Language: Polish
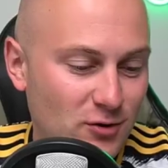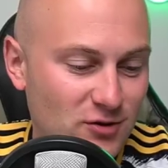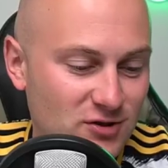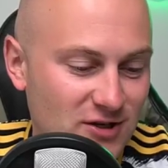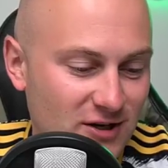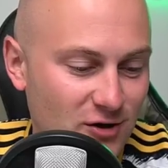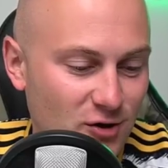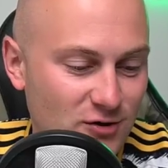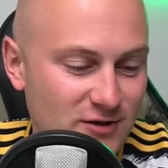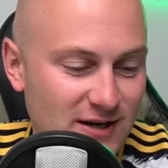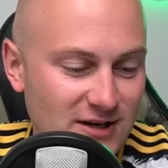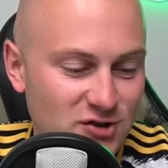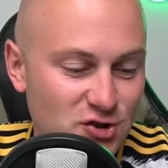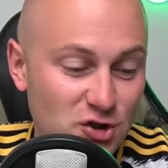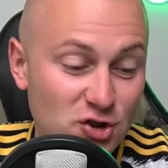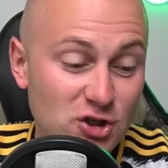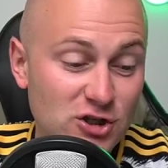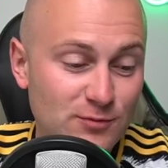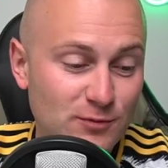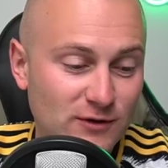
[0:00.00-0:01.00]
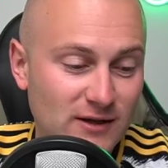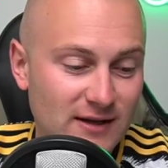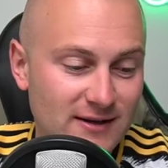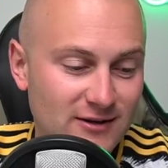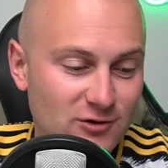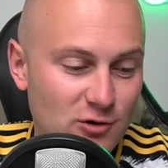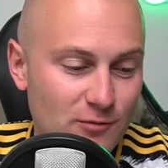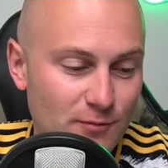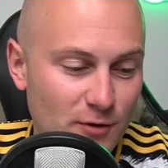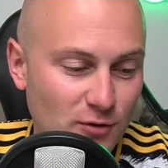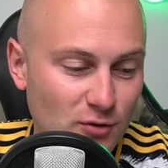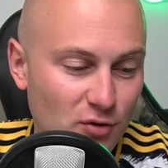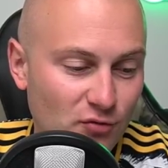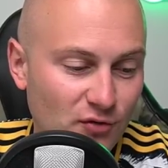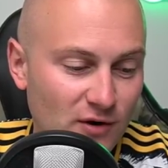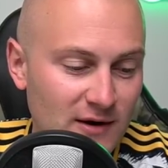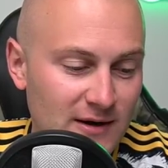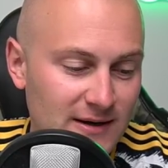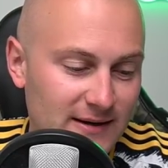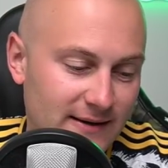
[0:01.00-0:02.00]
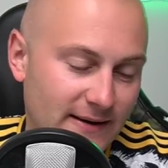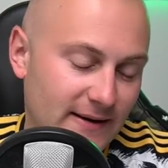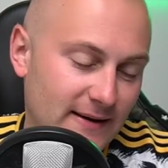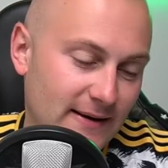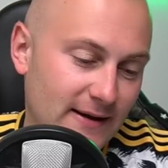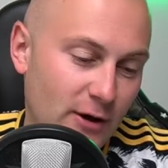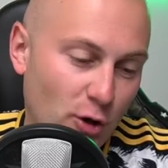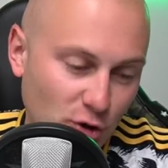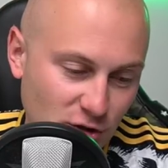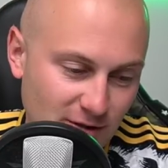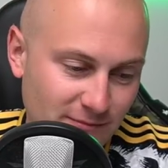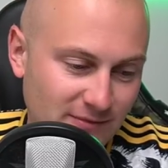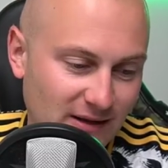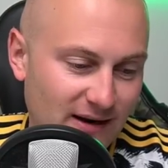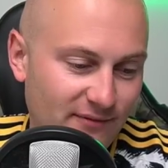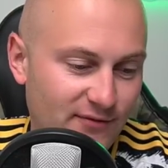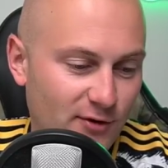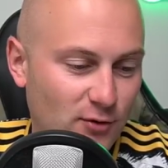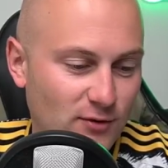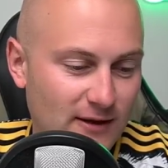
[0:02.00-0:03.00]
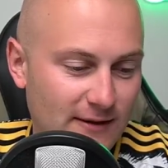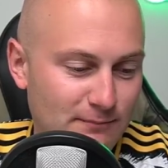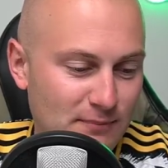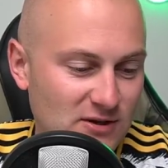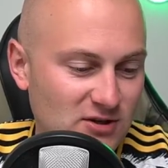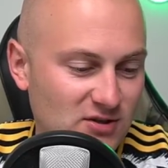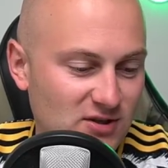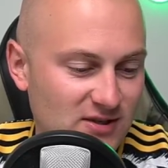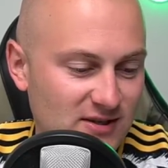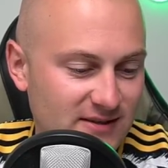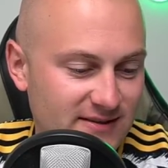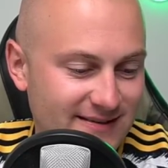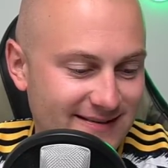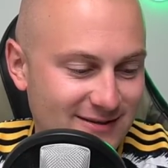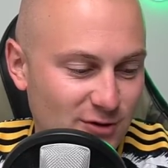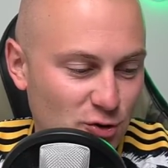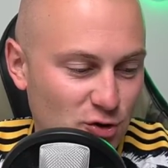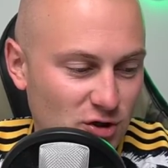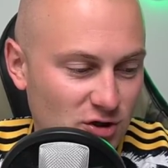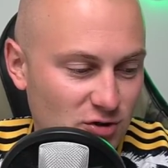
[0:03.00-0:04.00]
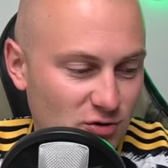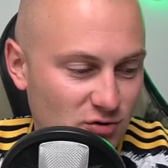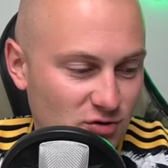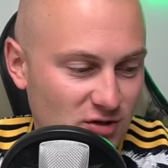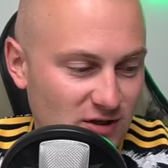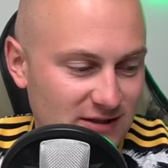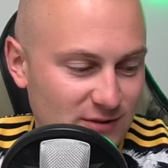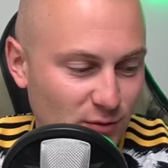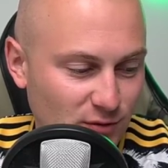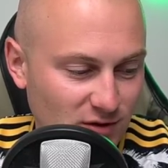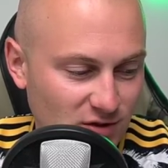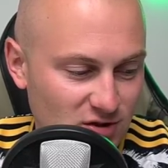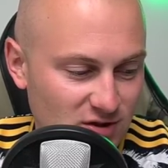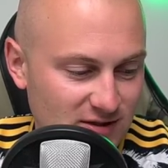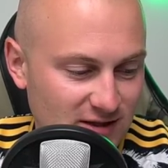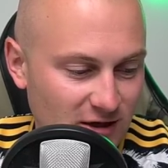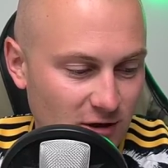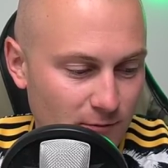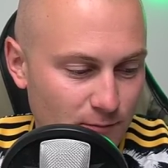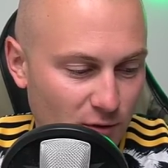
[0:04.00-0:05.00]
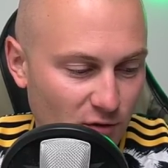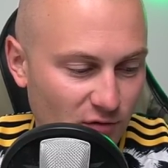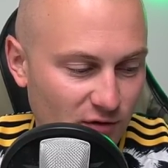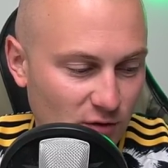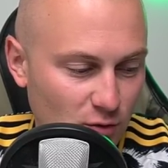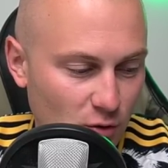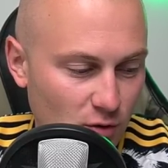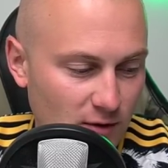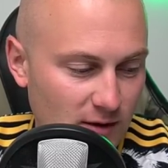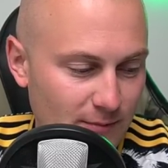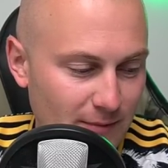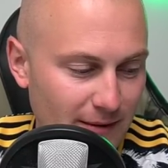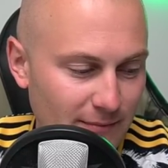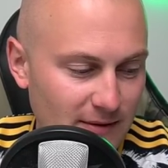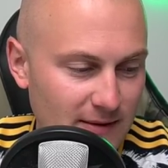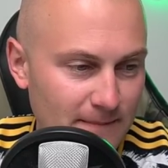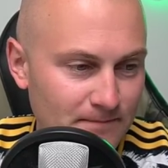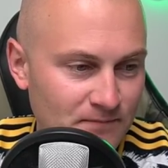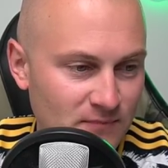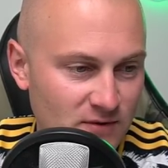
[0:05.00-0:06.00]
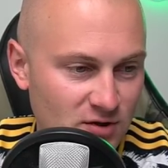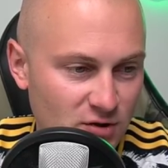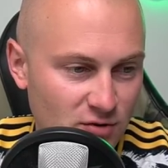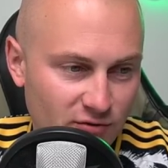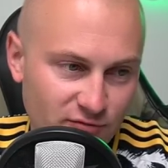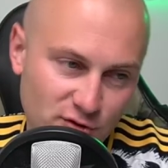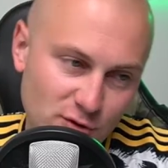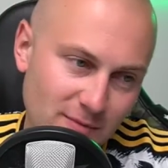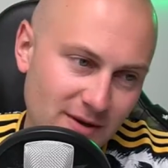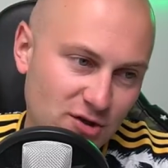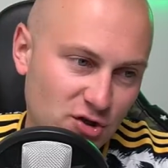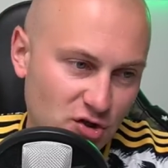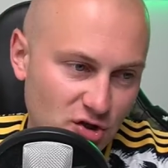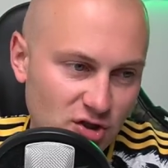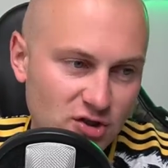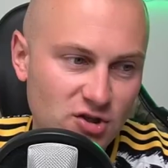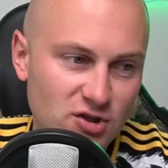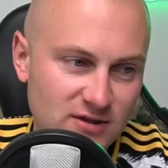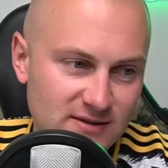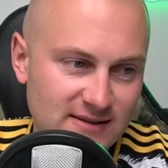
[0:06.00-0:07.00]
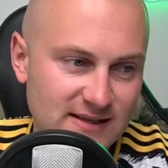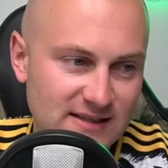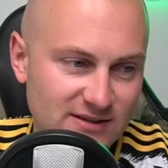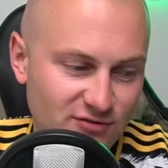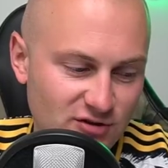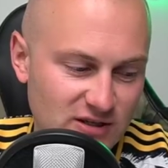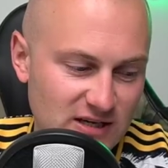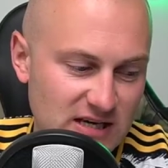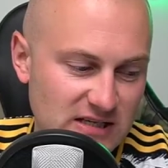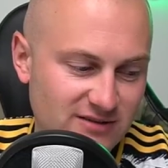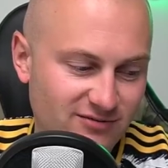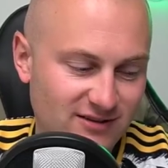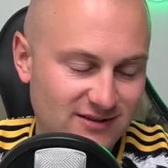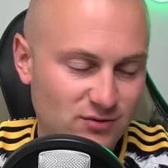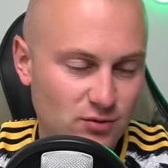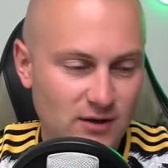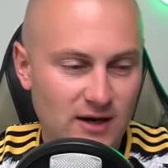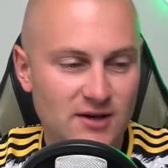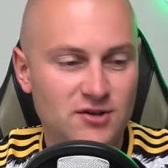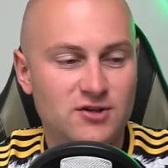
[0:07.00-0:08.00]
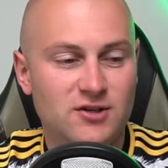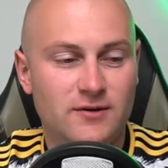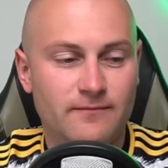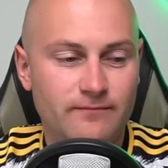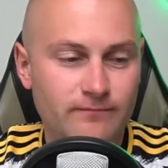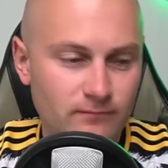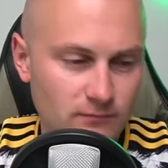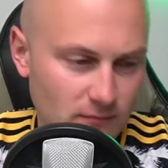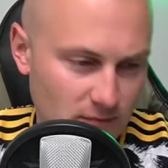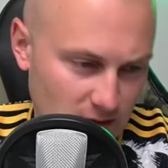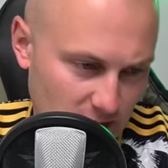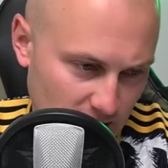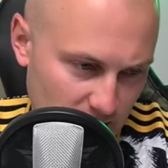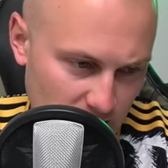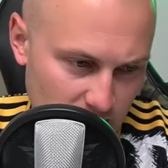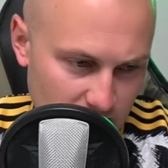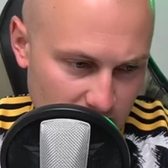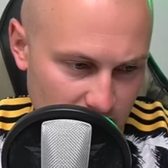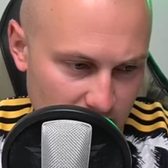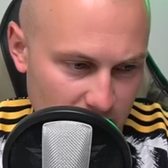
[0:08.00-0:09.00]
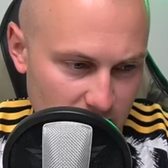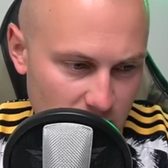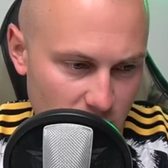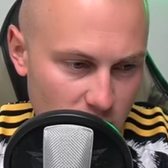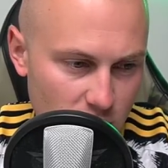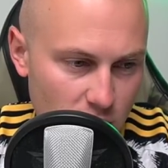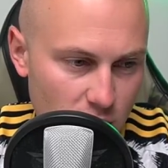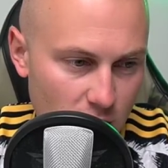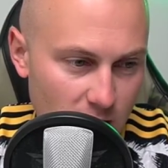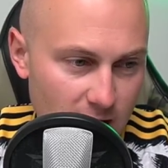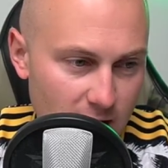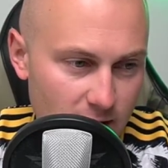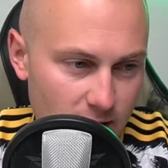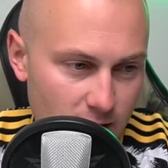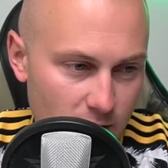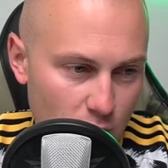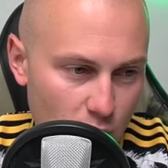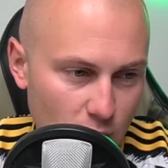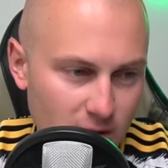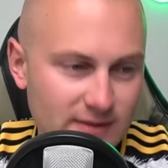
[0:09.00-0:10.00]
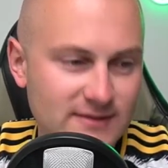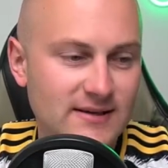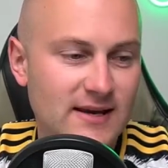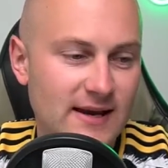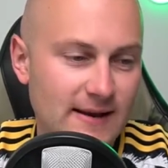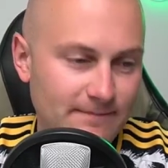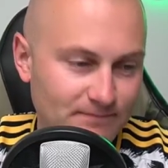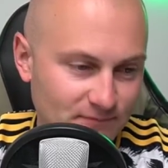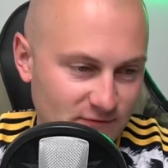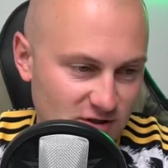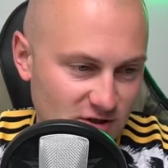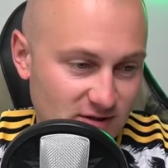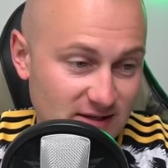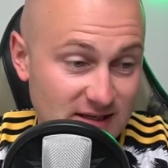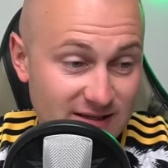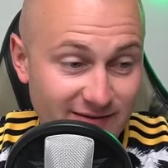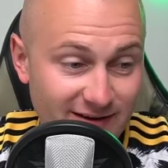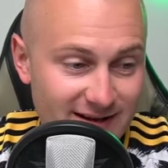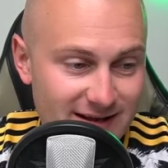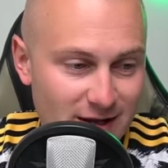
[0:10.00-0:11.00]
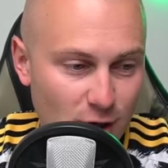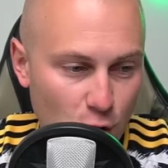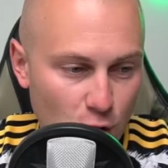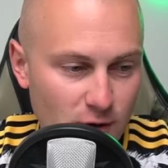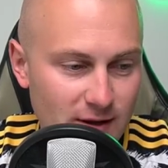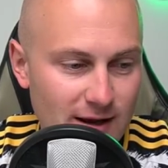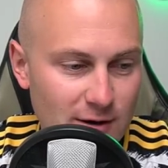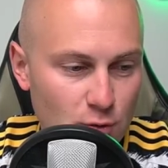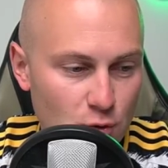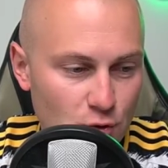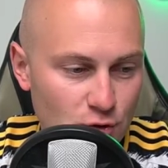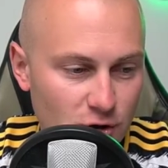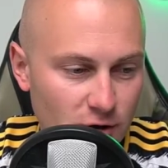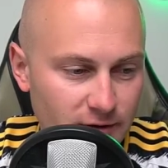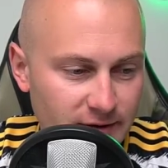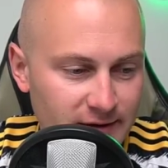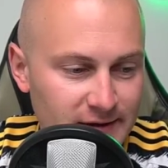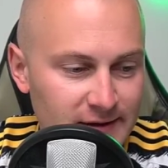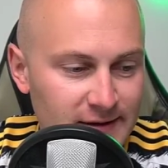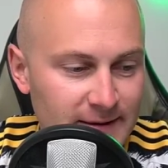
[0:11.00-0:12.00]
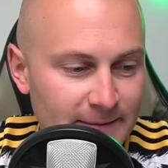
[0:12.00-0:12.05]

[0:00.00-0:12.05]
od Grzegorza, 10 podanych kuponów, 8 e, trafionych, 5166 zł czystego profitu i mamy w sumie 3 czyste zwycięstwa, słuchajcie. Y, USG, czyli tak zwany Royal Union y,